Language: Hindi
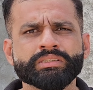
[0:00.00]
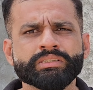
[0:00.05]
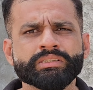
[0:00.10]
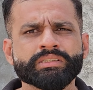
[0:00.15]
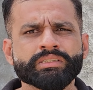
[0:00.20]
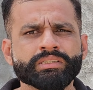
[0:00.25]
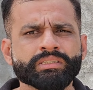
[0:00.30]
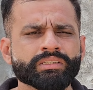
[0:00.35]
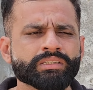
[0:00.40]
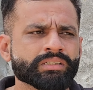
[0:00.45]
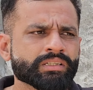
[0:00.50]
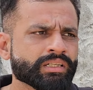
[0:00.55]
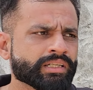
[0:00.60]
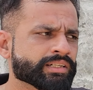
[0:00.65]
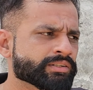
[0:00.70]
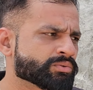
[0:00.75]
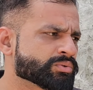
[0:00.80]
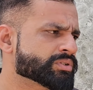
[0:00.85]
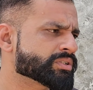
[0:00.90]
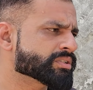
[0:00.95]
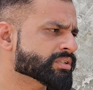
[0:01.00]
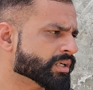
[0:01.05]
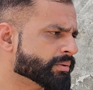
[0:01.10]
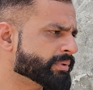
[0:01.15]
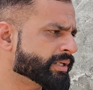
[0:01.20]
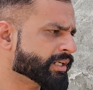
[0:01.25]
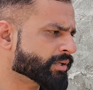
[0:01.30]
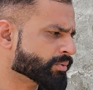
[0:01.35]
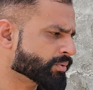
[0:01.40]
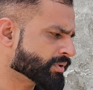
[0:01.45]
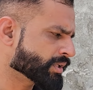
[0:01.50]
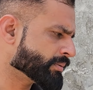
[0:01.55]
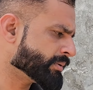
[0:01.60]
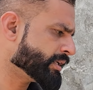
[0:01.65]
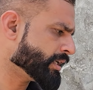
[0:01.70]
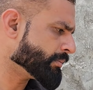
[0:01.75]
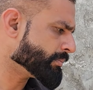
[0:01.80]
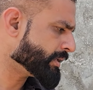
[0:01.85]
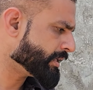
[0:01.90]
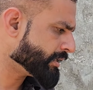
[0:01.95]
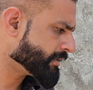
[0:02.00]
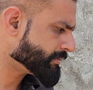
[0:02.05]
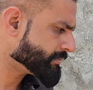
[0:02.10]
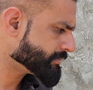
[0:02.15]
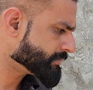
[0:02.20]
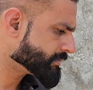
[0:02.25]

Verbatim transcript: ठीक है भाई लेकिन उस चीज़ का बेरा कौन था भाई आपने